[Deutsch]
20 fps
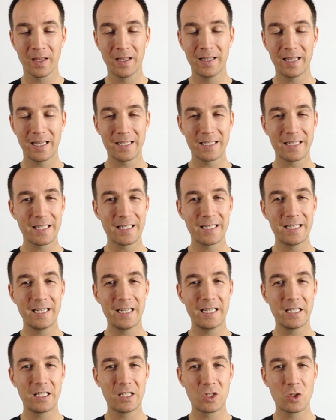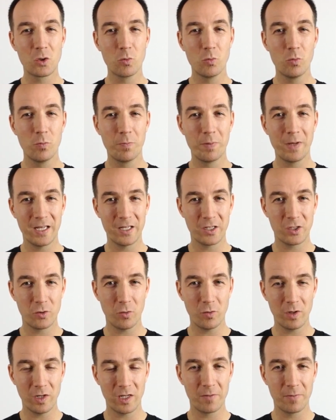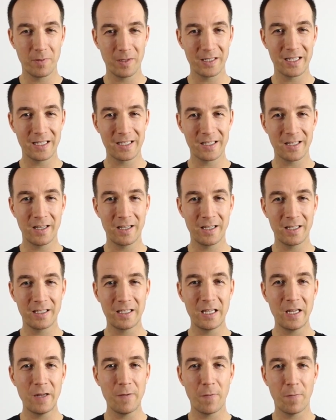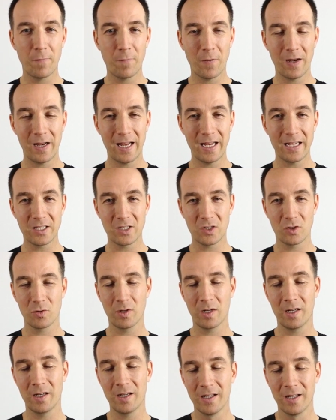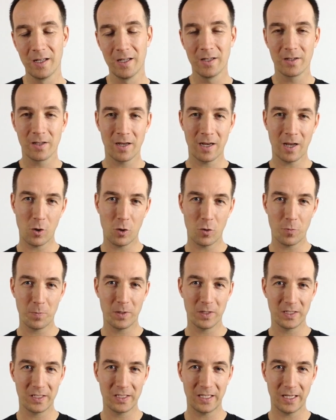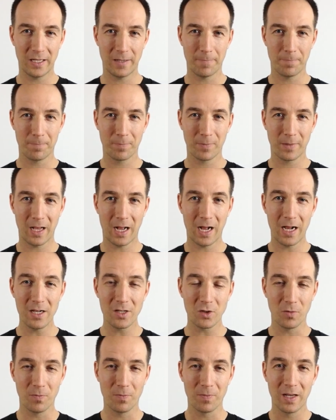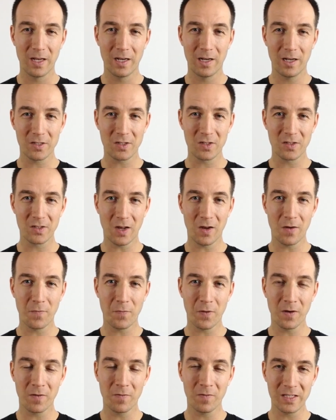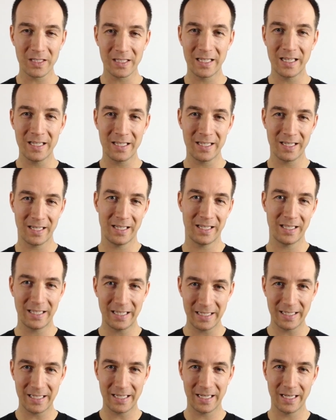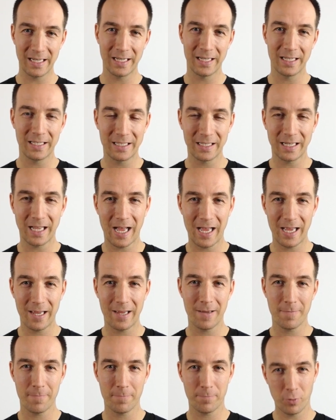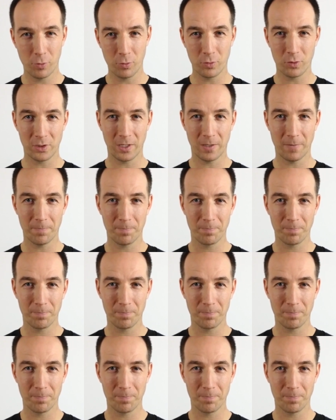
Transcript: dass das nicht zu persönlich wird, dass da nicht tiefe Verletzungen dann auch passieren. Also, lass uns anfangen, was sind diese drei Punkte?